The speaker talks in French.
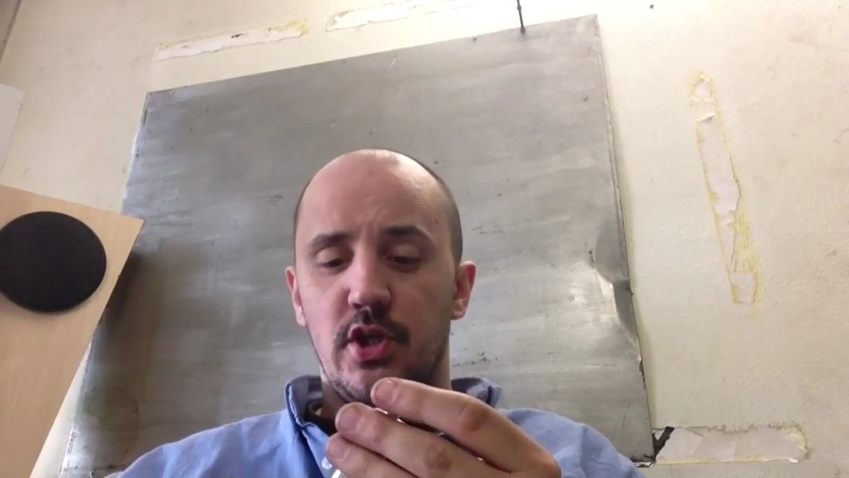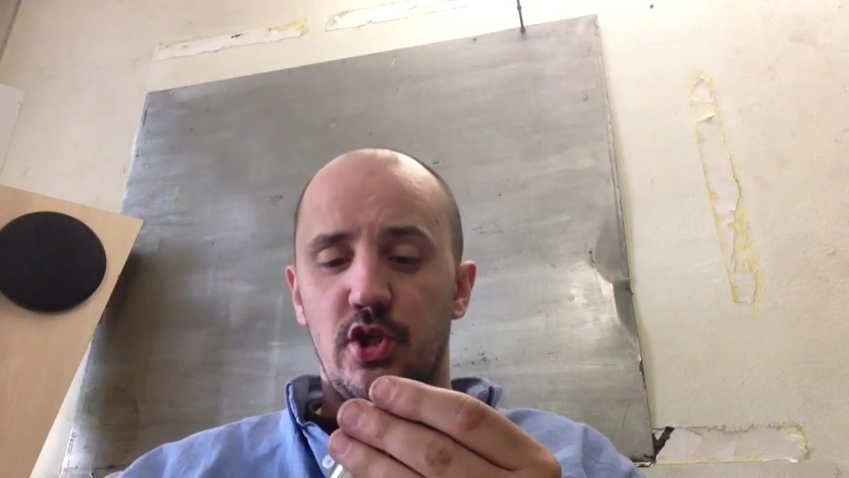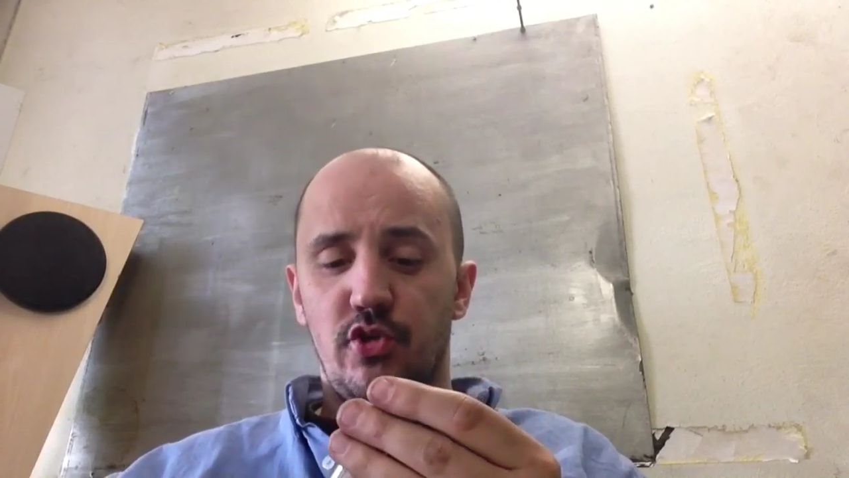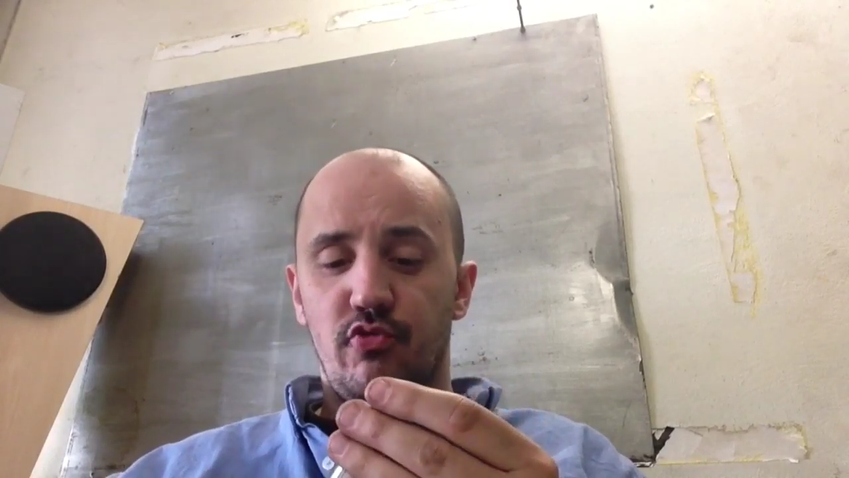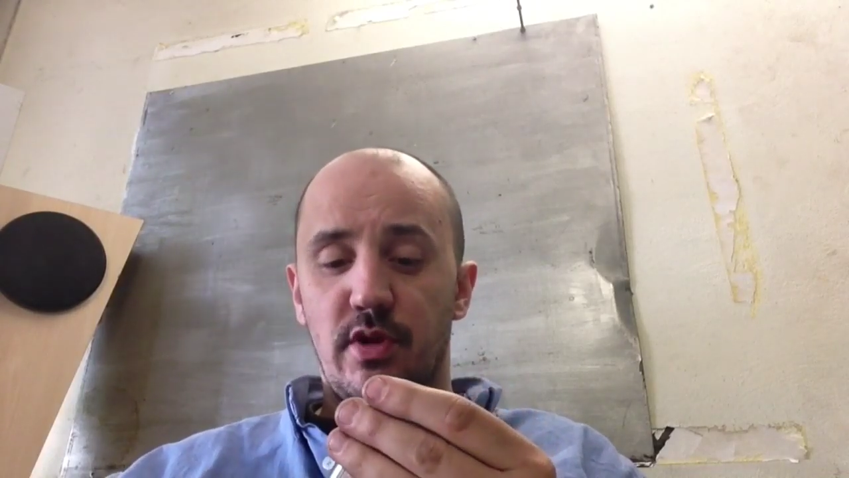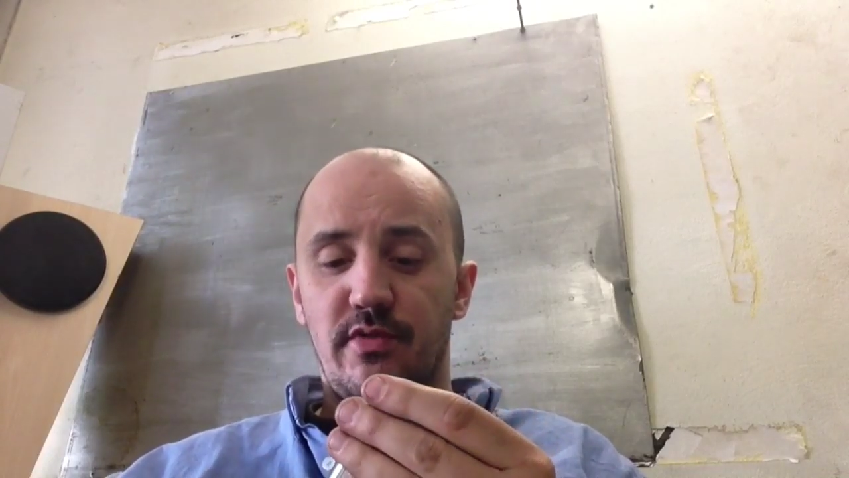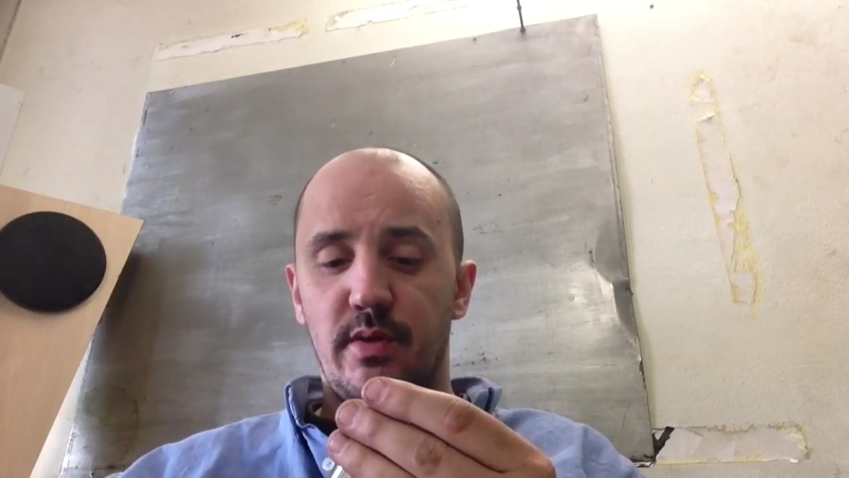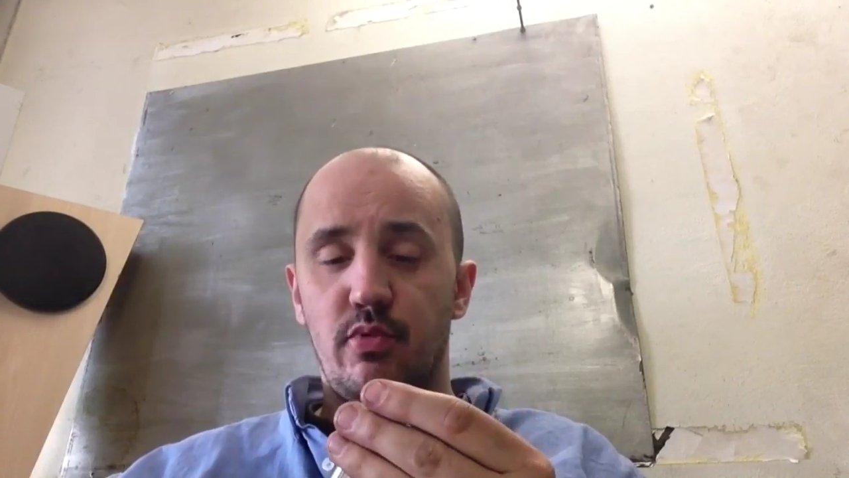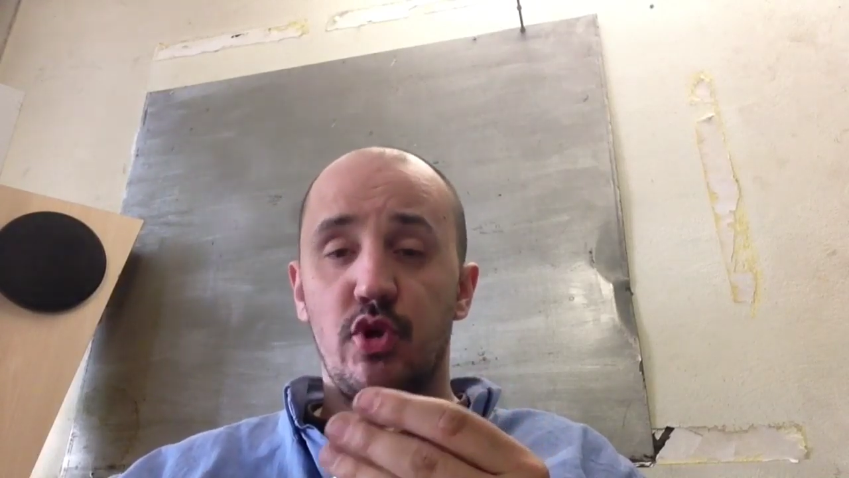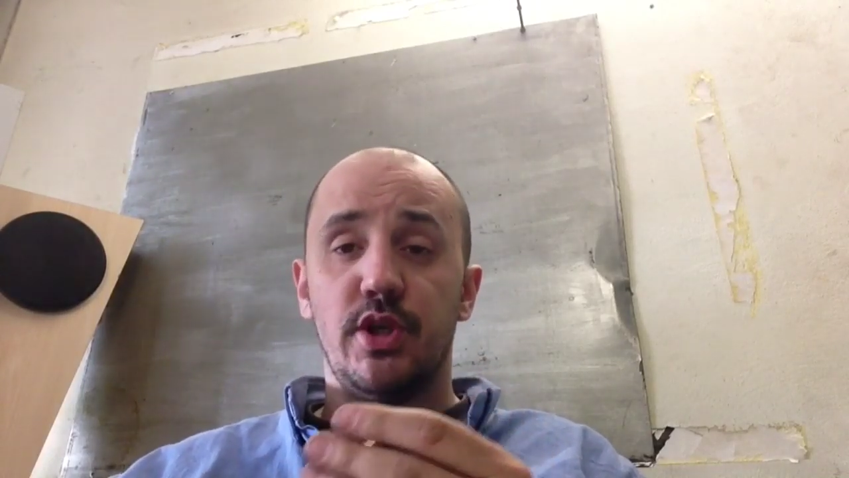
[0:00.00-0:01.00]
Je vous la ferai
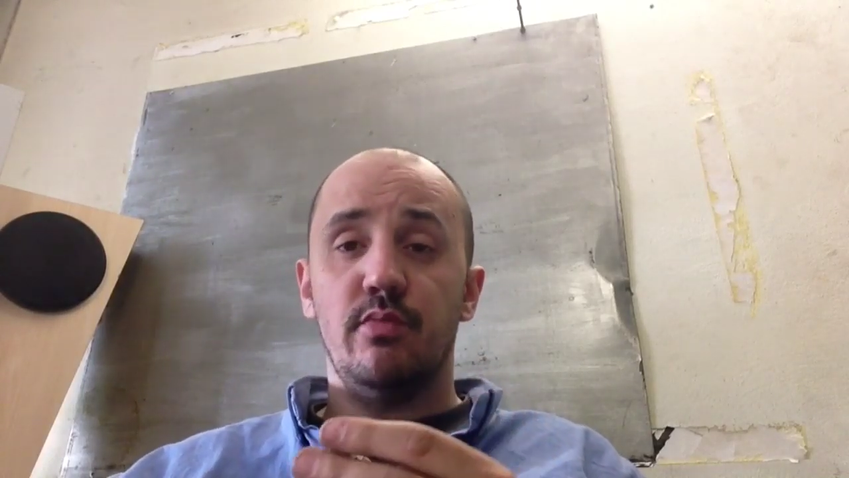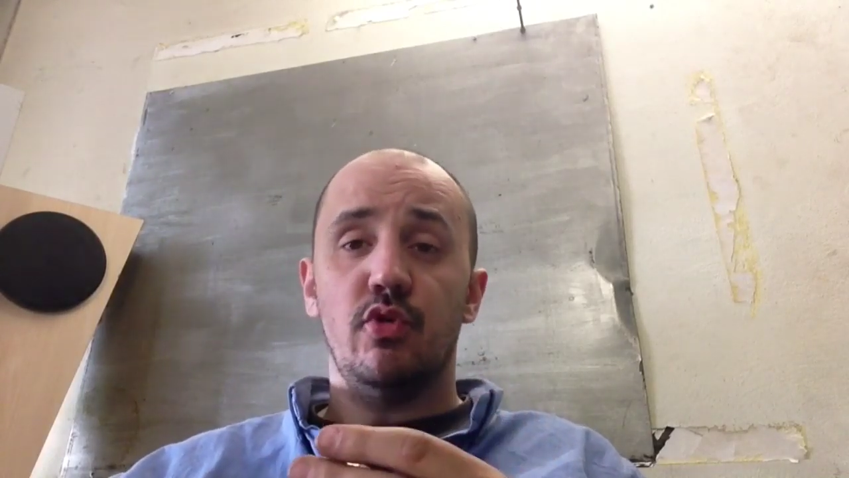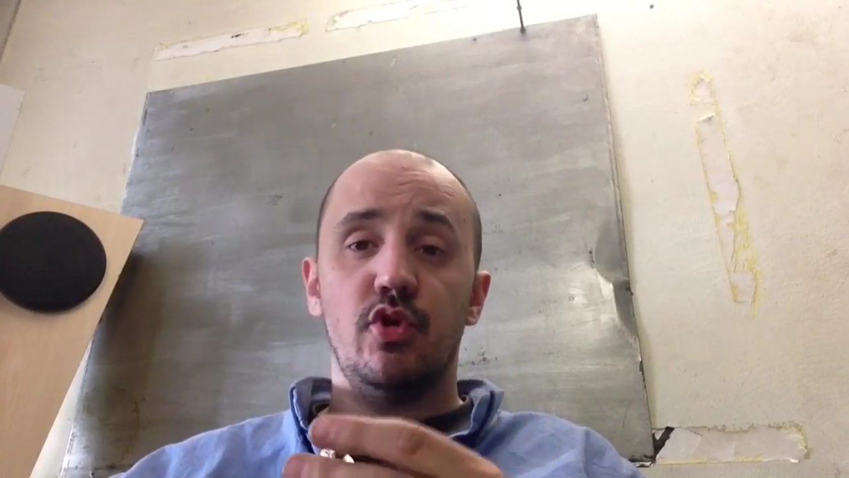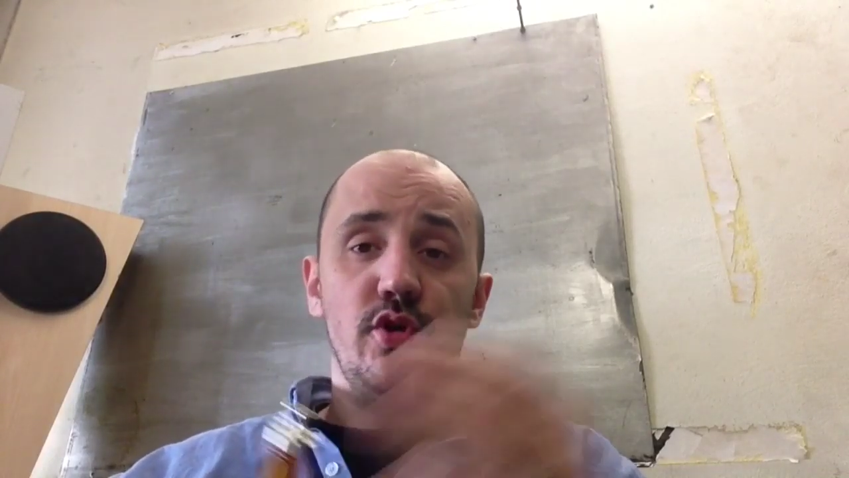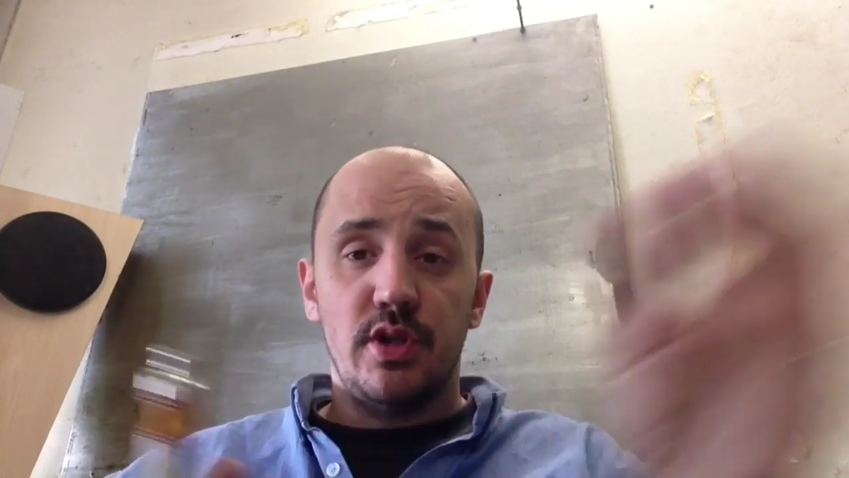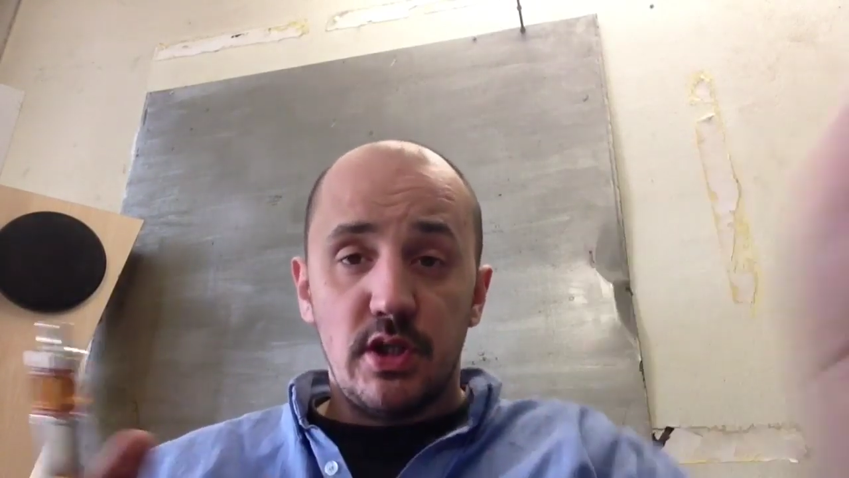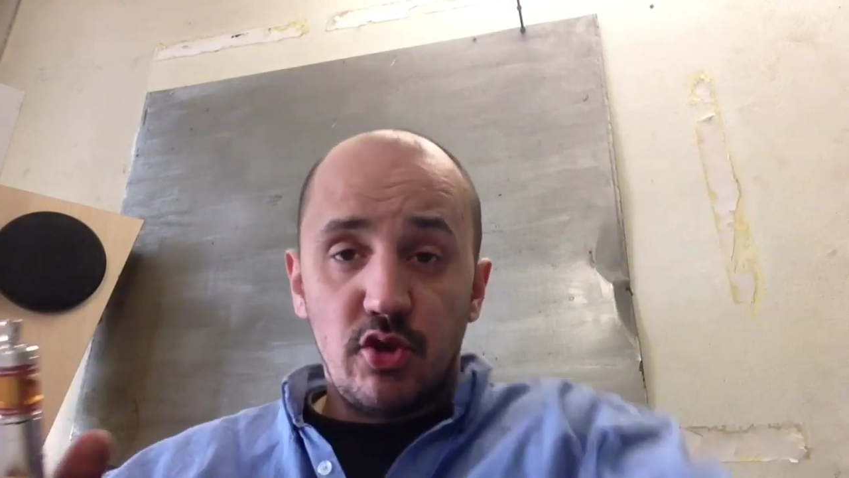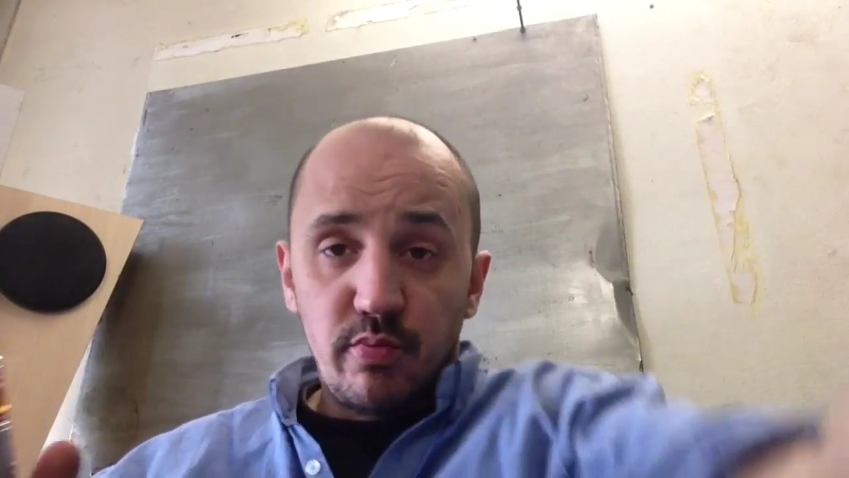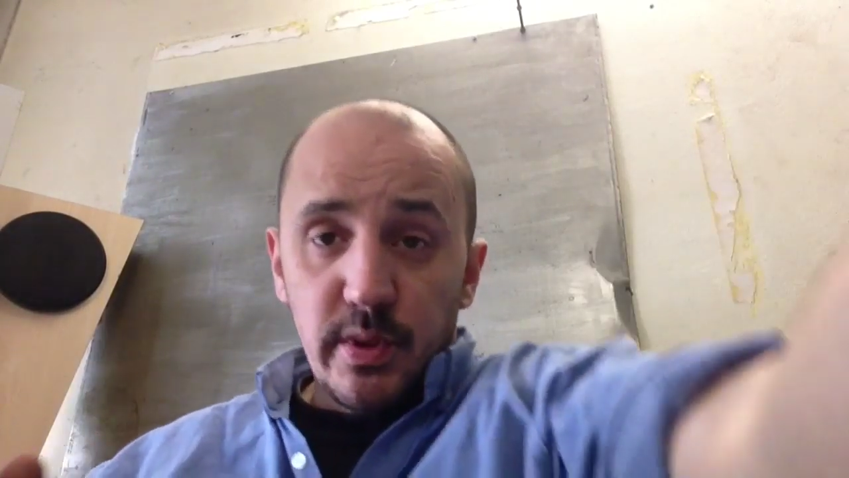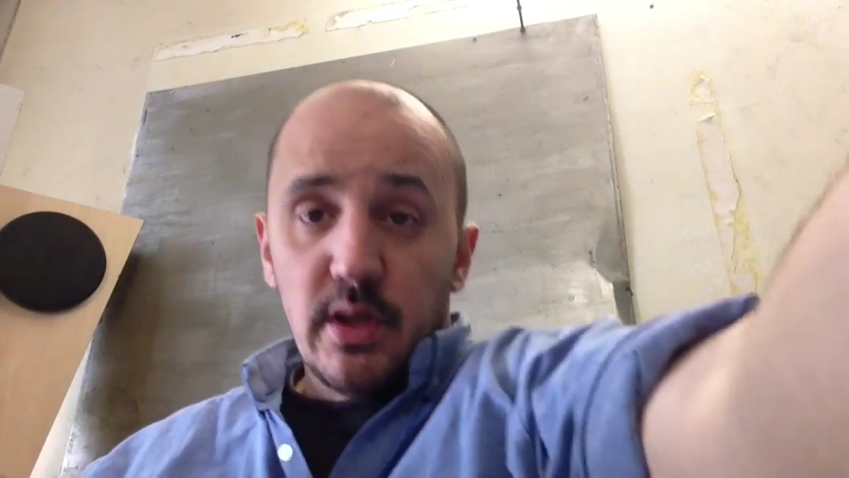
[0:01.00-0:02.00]
prochainement, j'en ai
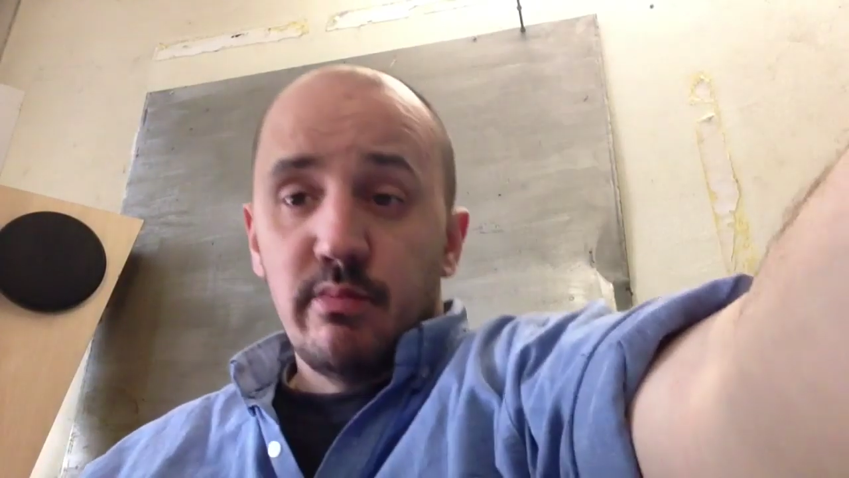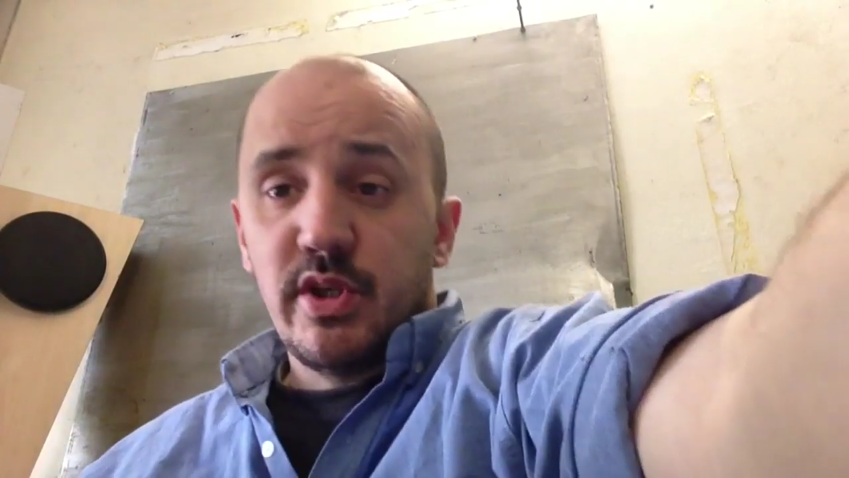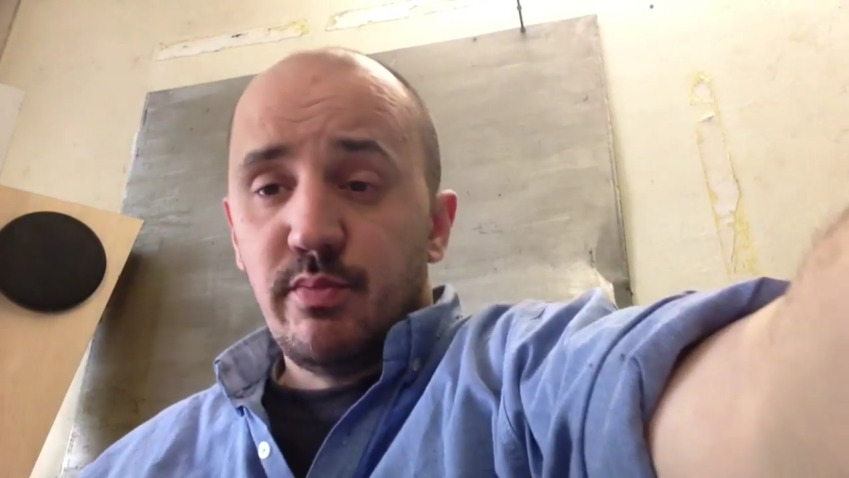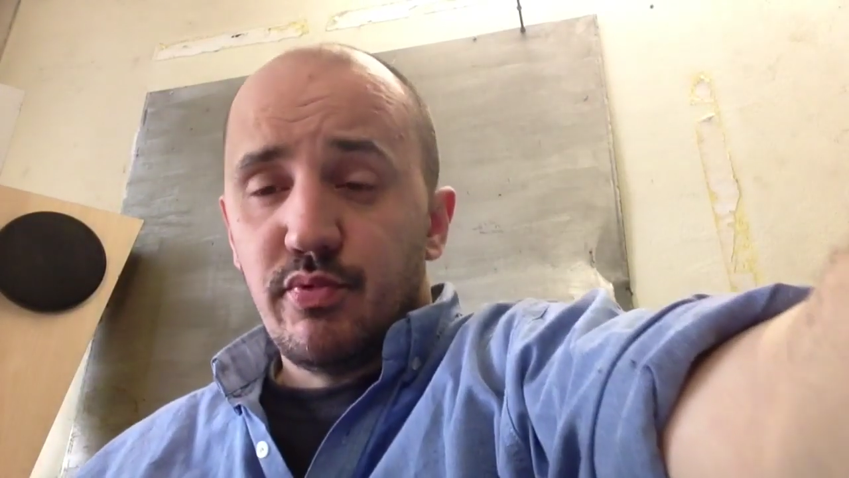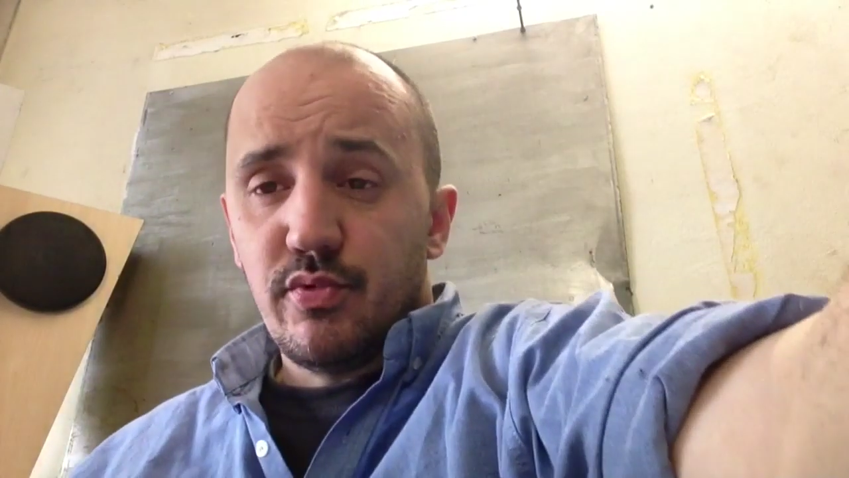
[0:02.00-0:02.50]
récupéré un petit peu.